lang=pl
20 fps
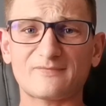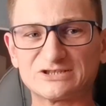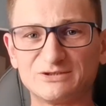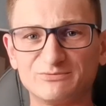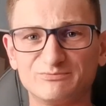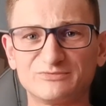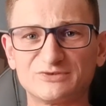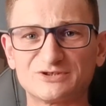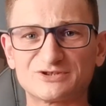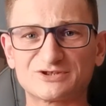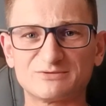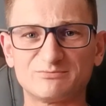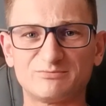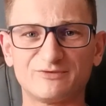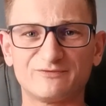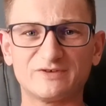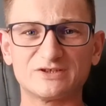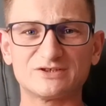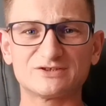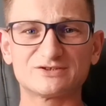Chciałbym jeszcze
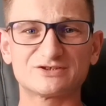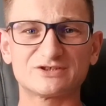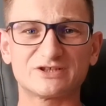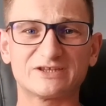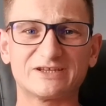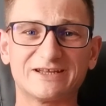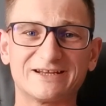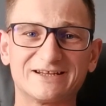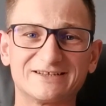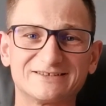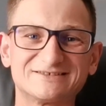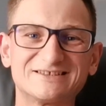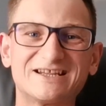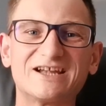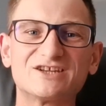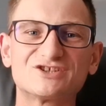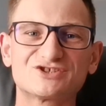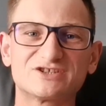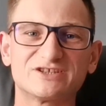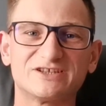powiedzieć, że teraz
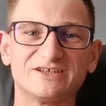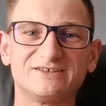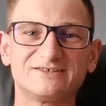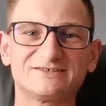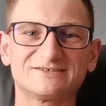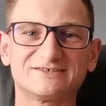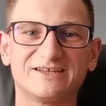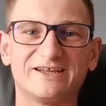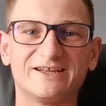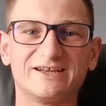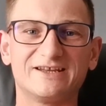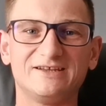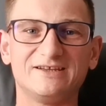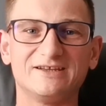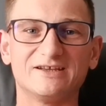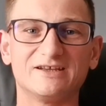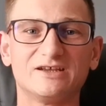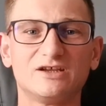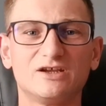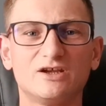zacznę
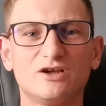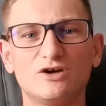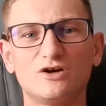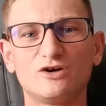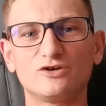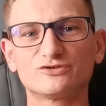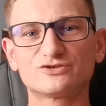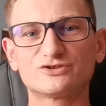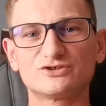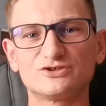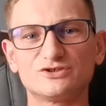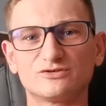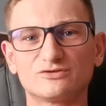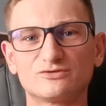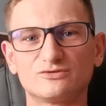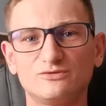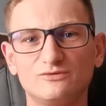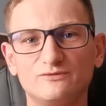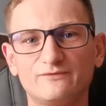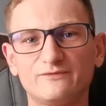serię
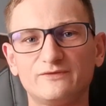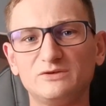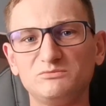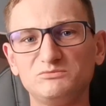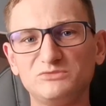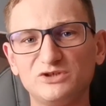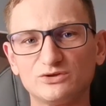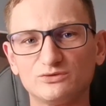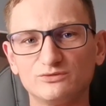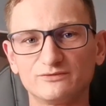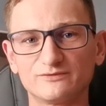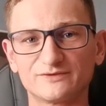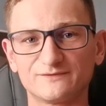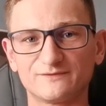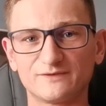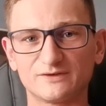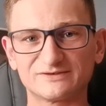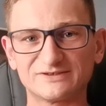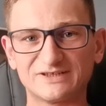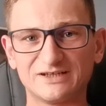odcinków, filmików
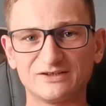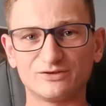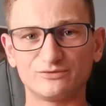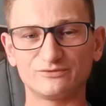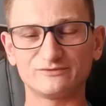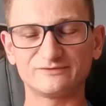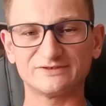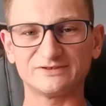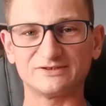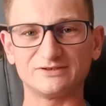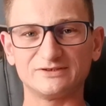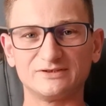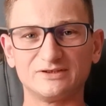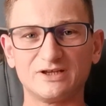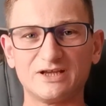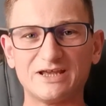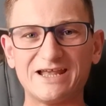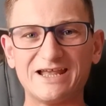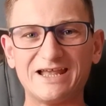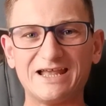związaną z
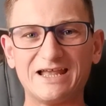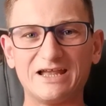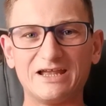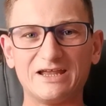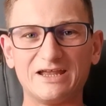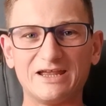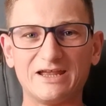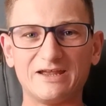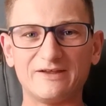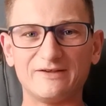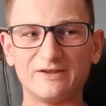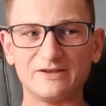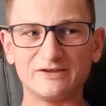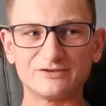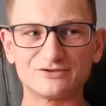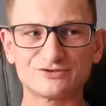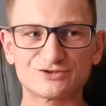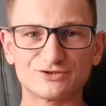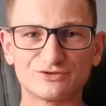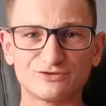
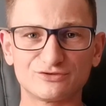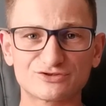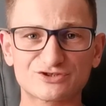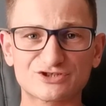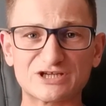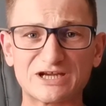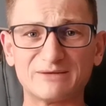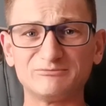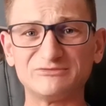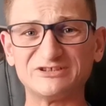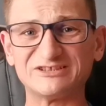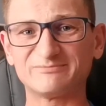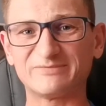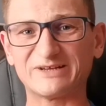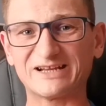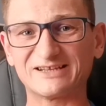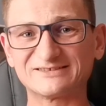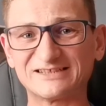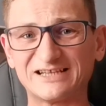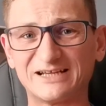E, czynnościami, z
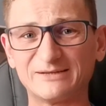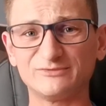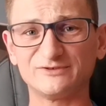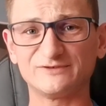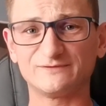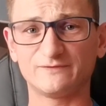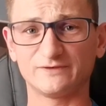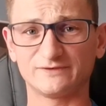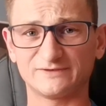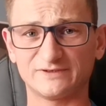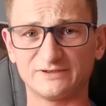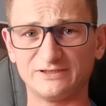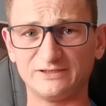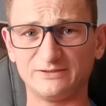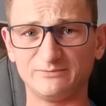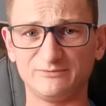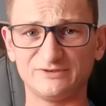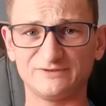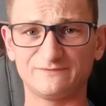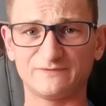pracami
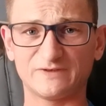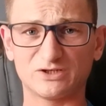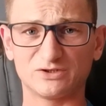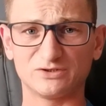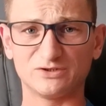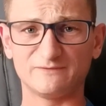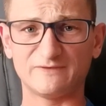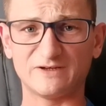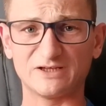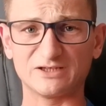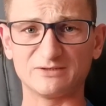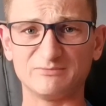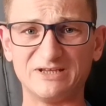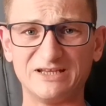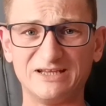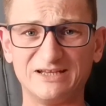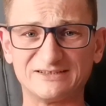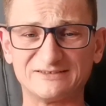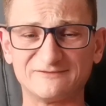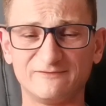związanymi z wykonywaniem
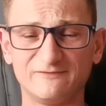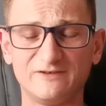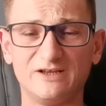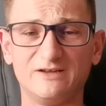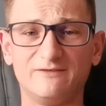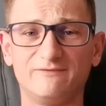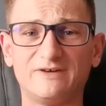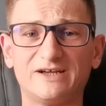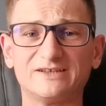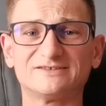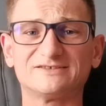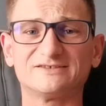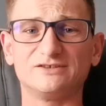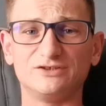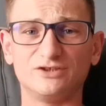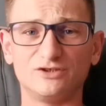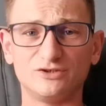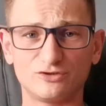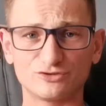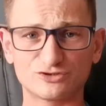
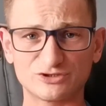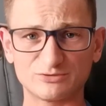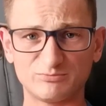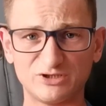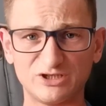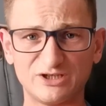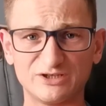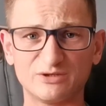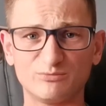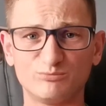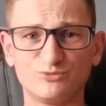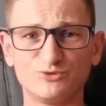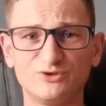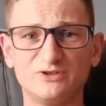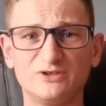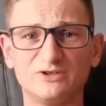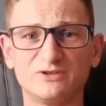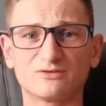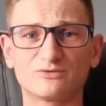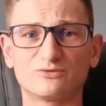elewacji, ociepleniem
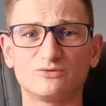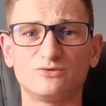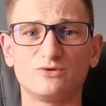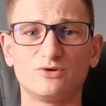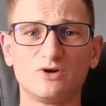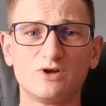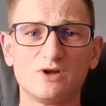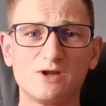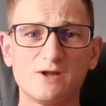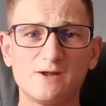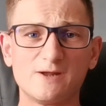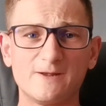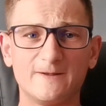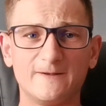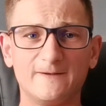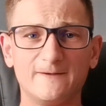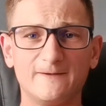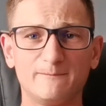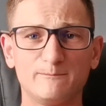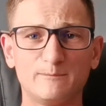budynku.
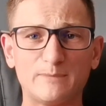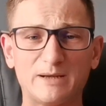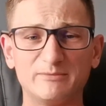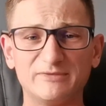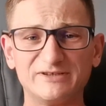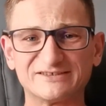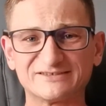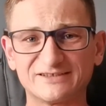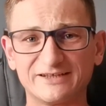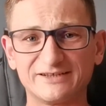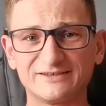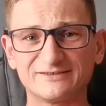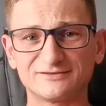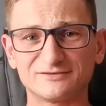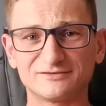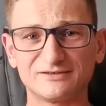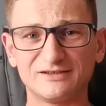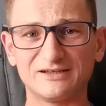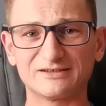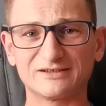E, mamy
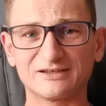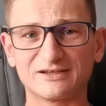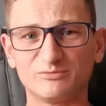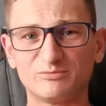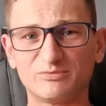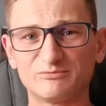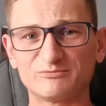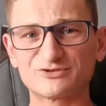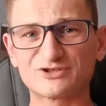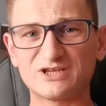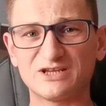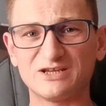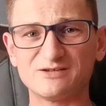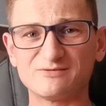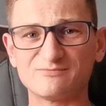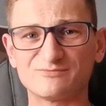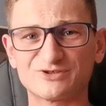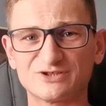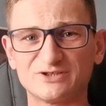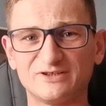sezon, dlatego
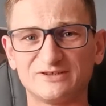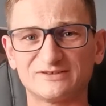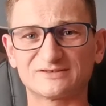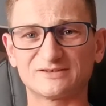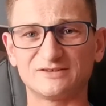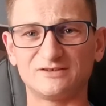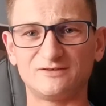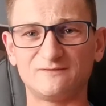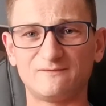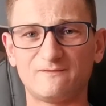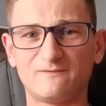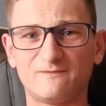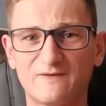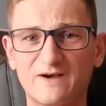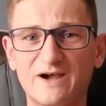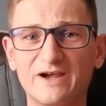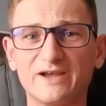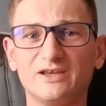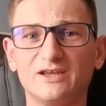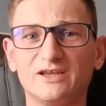pomyślałem, że jest to
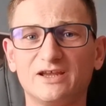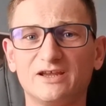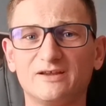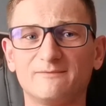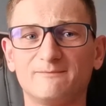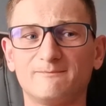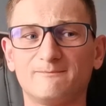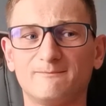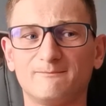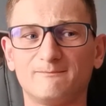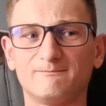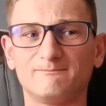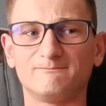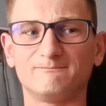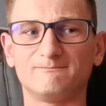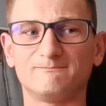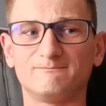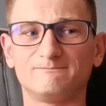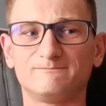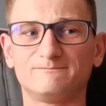fajne.
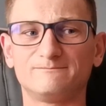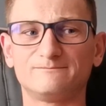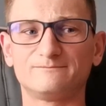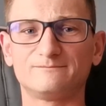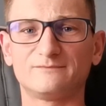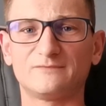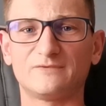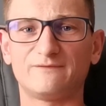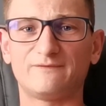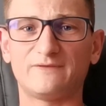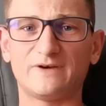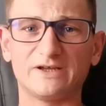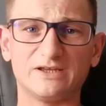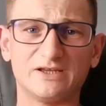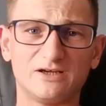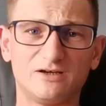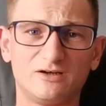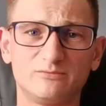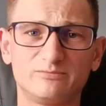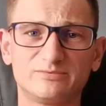Mm,
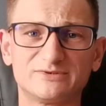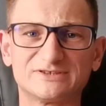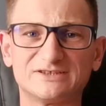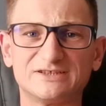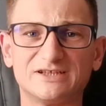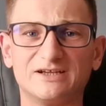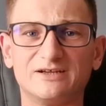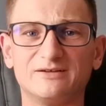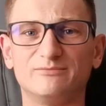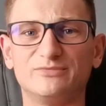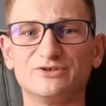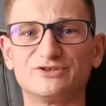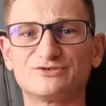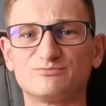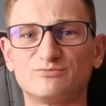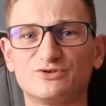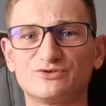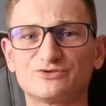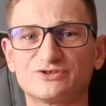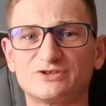fajna opcja.
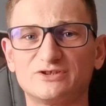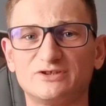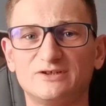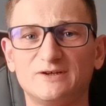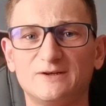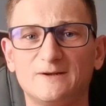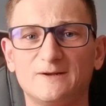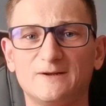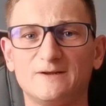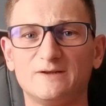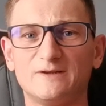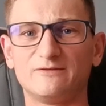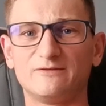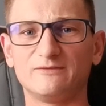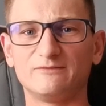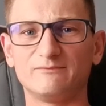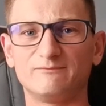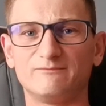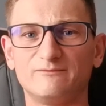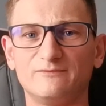Być może
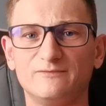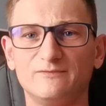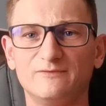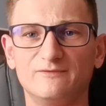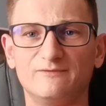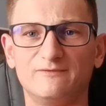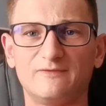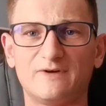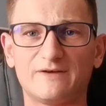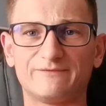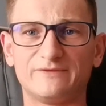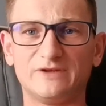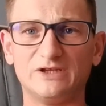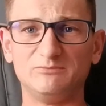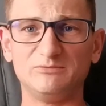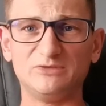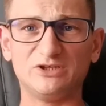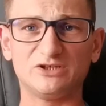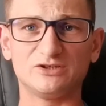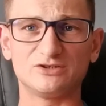y, dwa
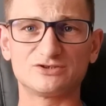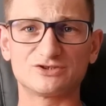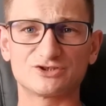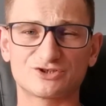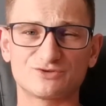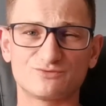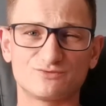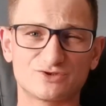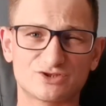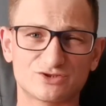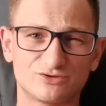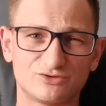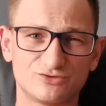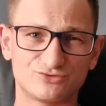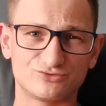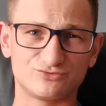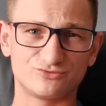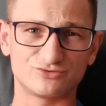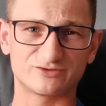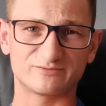filmiki cieszyły się
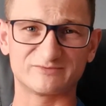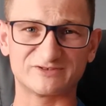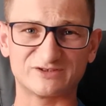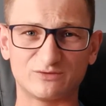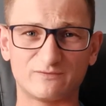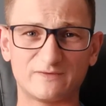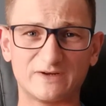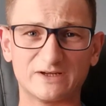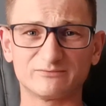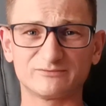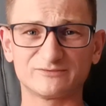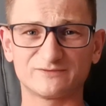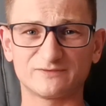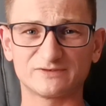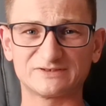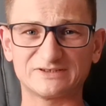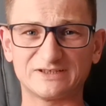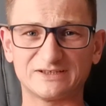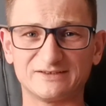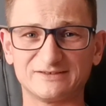dość dużym zaufaniem
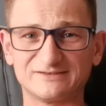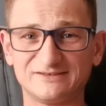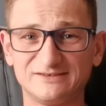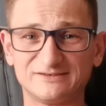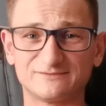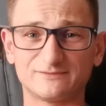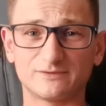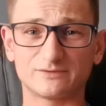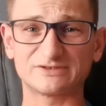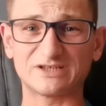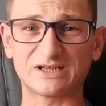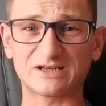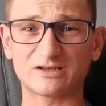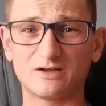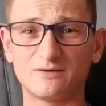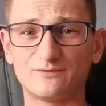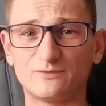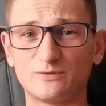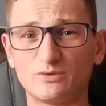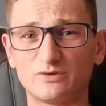związanych z listwą
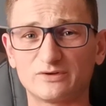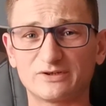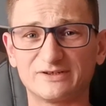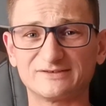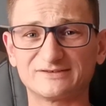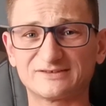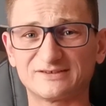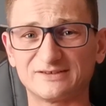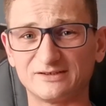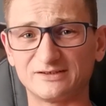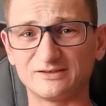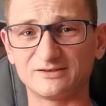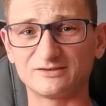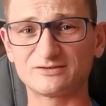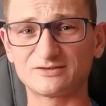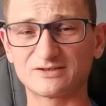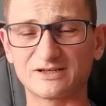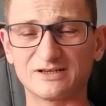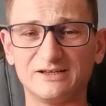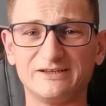startową oraz
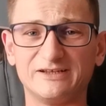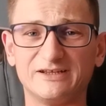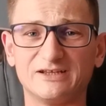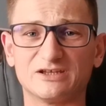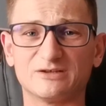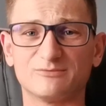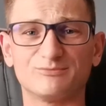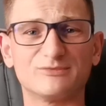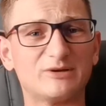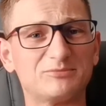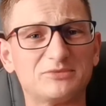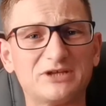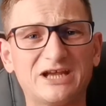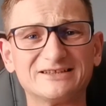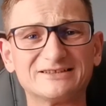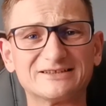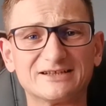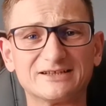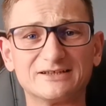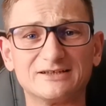y, klejeniem na
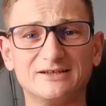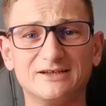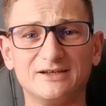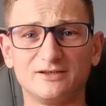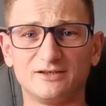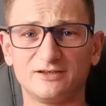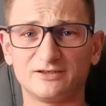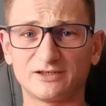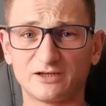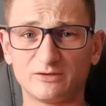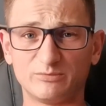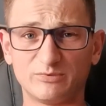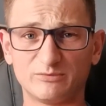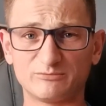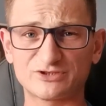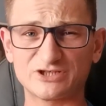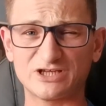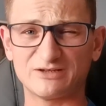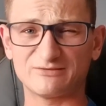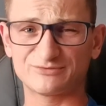piankę. Dlatego
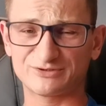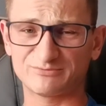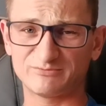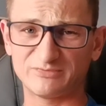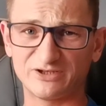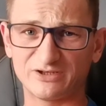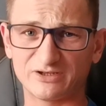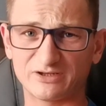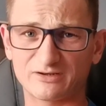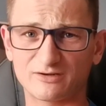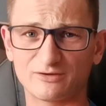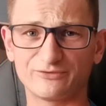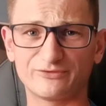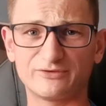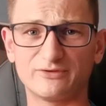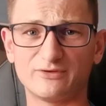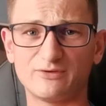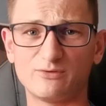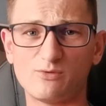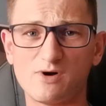pomyślałem, że będę
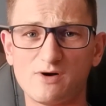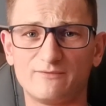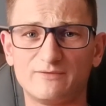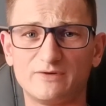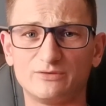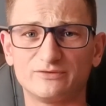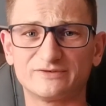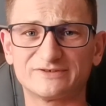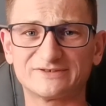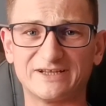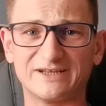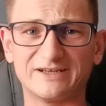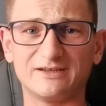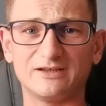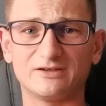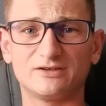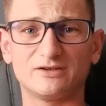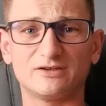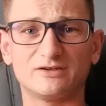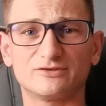kontynuował
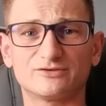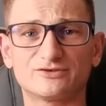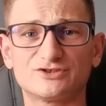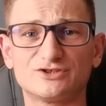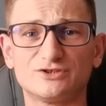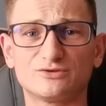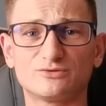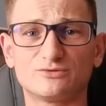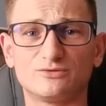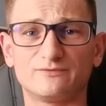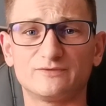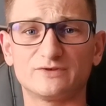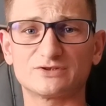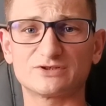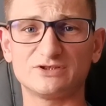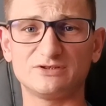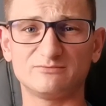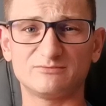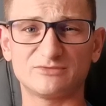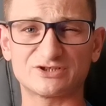serię tych odcinków.
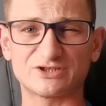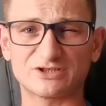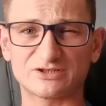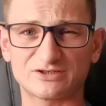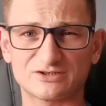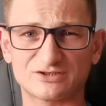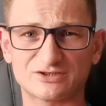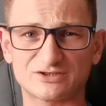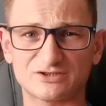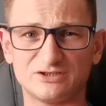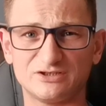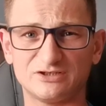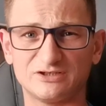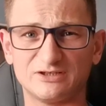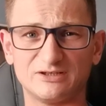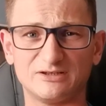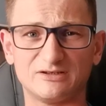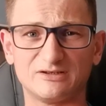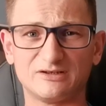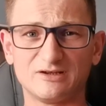Jeżeli masz jakieś
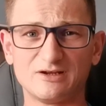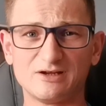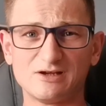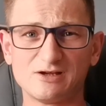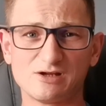inne